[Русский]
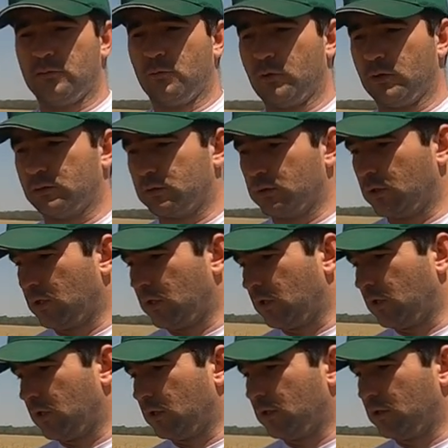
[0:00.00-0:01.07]
Вот.
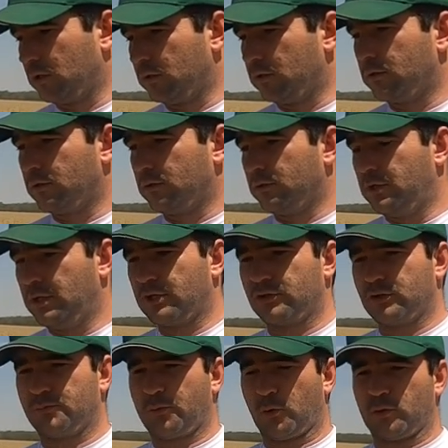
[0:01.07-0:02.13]
Э,
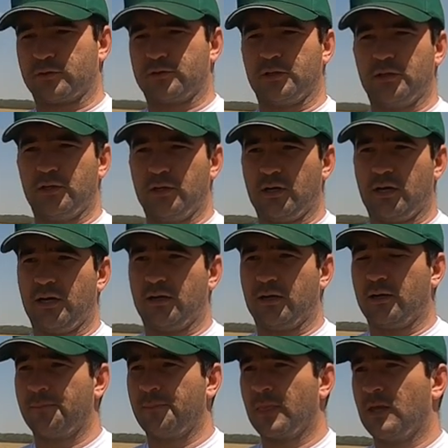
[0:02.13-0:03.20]
держит просто
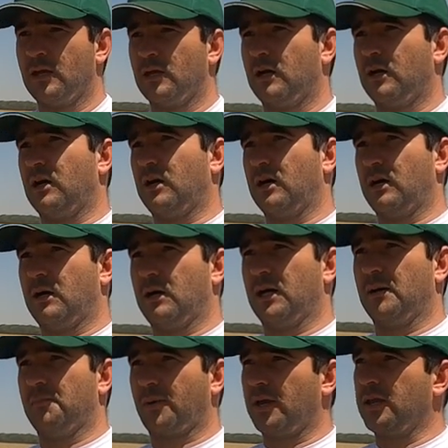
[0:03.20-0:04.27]
идеально.
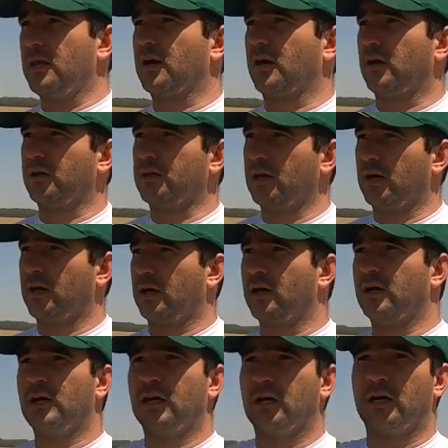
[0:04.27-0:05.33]
Э, проехал
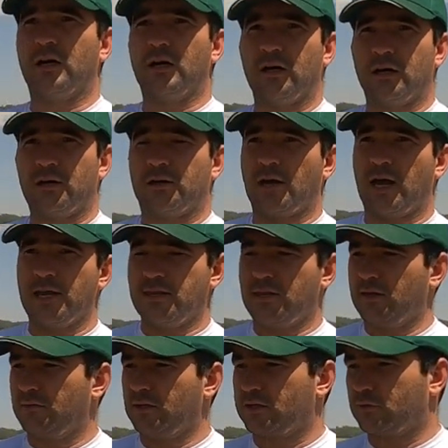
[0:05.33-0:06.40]
я э,
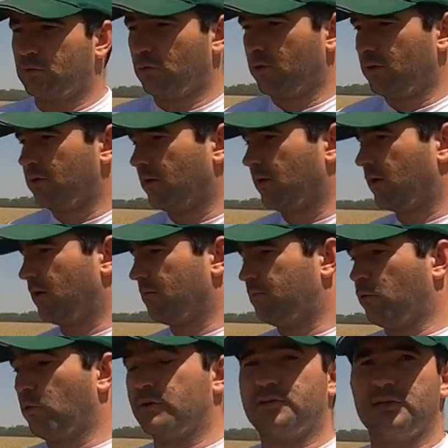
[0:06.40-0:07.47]
ранней весной,
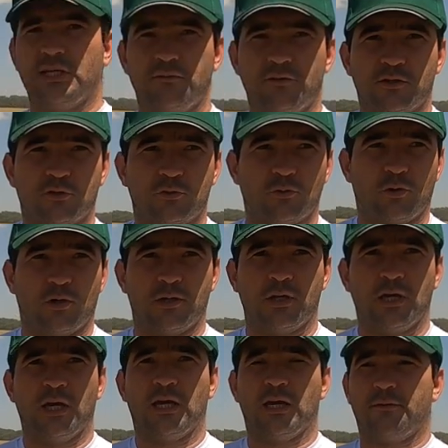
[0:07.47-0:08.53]
поздней
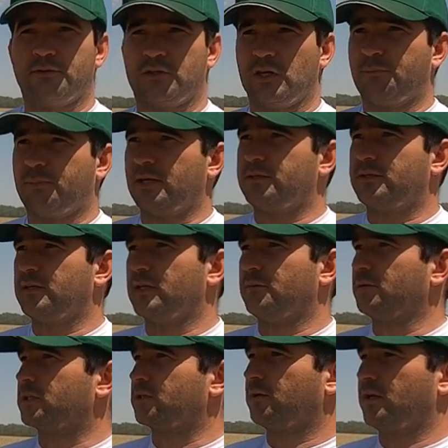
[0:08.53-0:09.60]
весной все
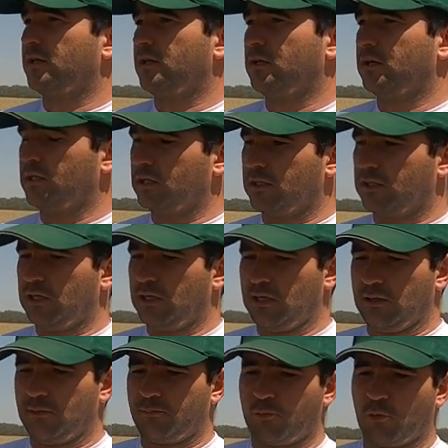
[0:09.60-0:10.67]
посевы свои,
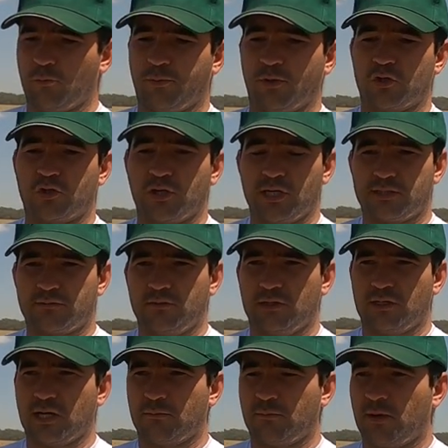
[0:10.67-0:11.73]
и по
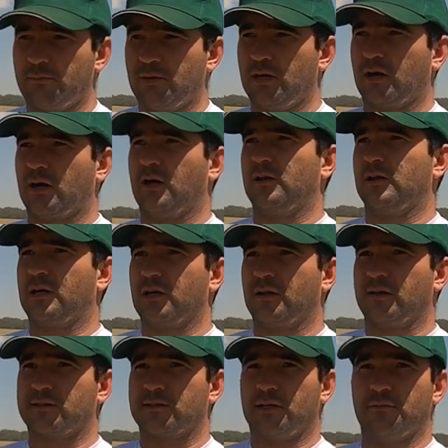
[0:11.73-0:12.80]
предшественникам объехал, и
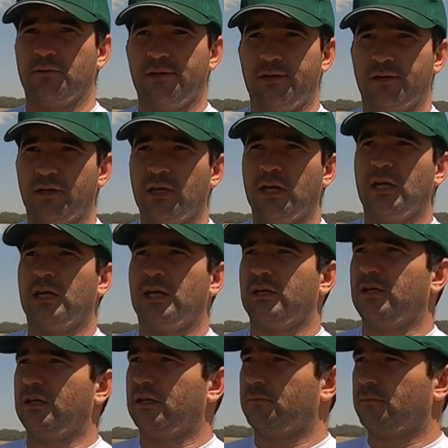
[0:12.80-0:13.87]
колосовые,
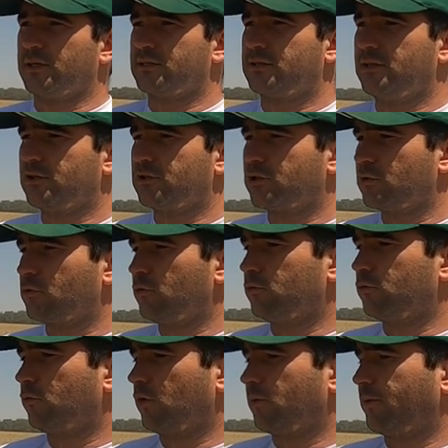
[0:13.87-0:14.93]
и масличные
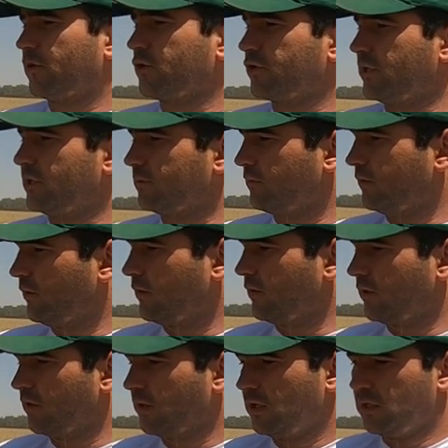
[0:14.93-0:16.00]
культуры
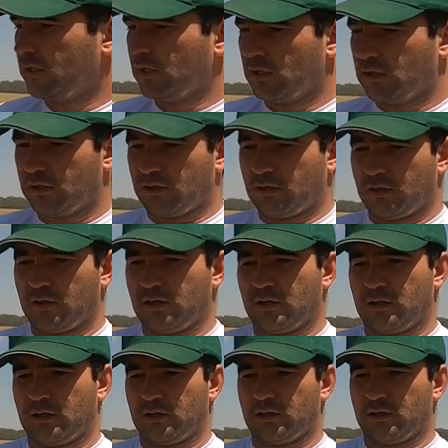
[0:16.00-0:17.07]
предшественники.
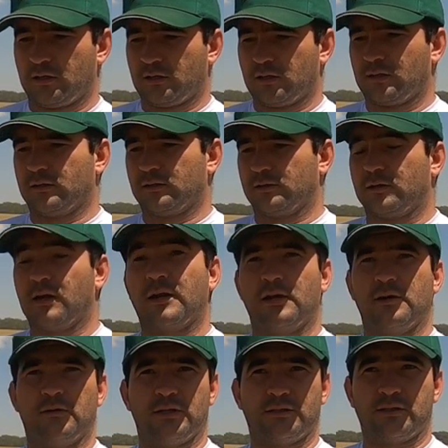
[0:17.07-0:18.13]
А,
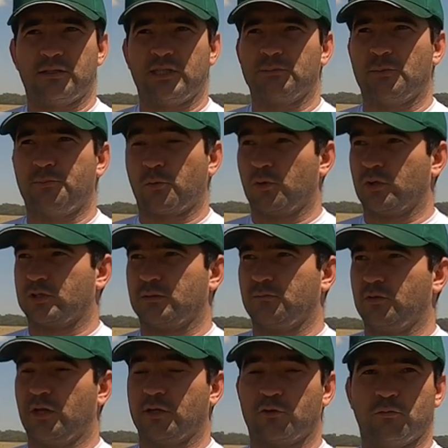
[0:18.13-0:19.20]
корневая система просто
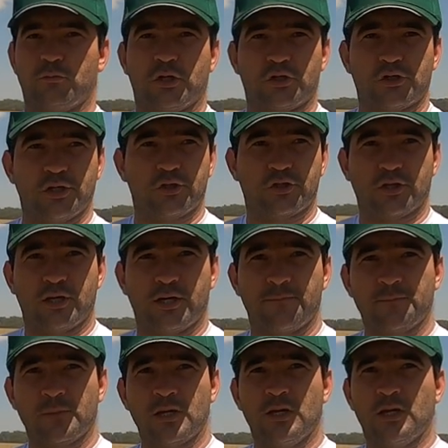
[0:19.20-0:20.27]
была
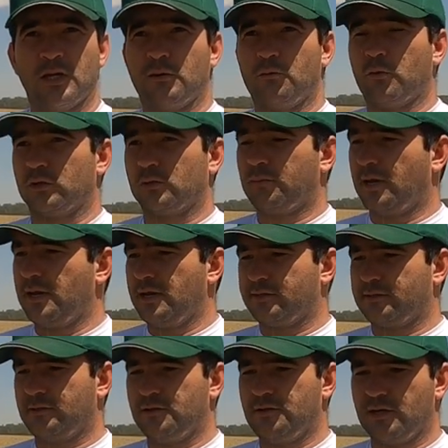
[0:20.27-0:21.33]
сумасшедшая. Вот,
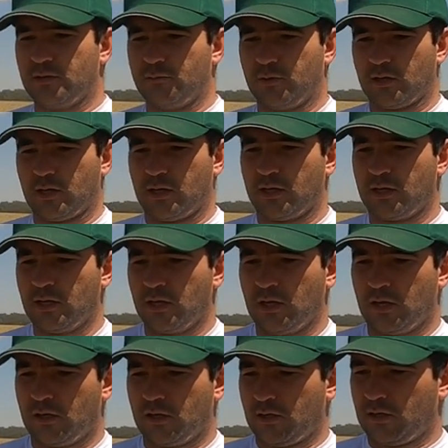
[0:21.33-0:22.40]
болезней не было,
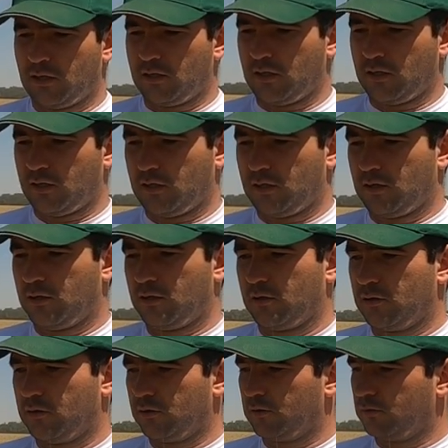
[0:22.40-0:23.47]

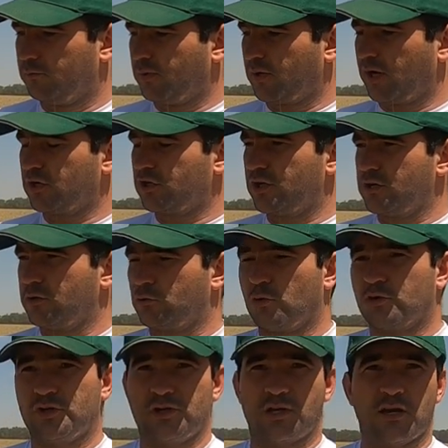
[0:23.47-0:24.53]
а, поражений
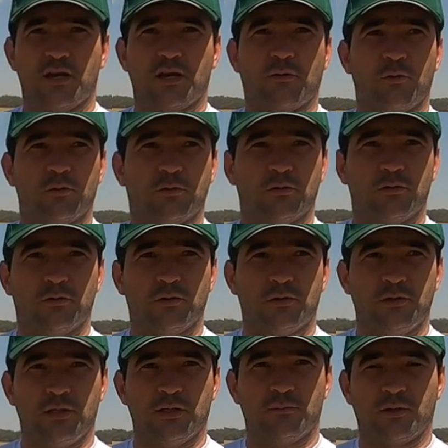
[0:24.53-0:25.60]
тоже никаких вот
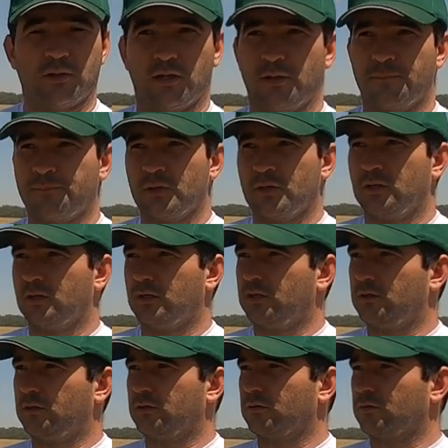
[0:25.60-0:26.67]
э, не было.
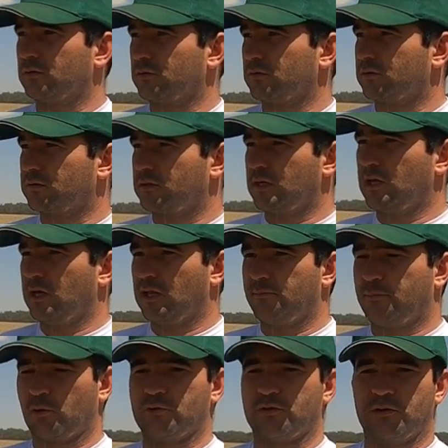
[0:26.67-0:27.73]
А,
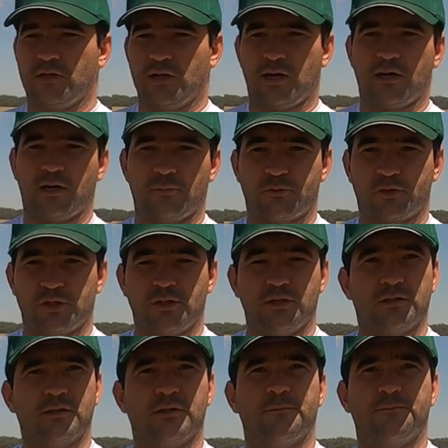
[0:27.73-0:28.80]
стояла просто идеальная
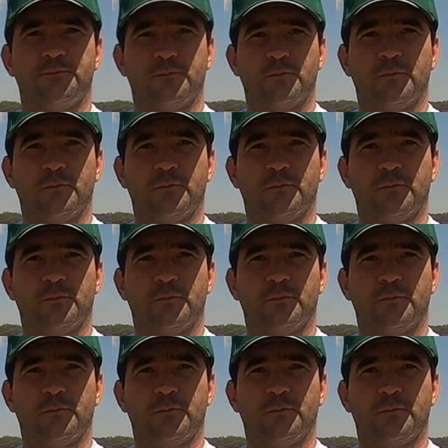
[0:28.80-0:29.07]
пшеница.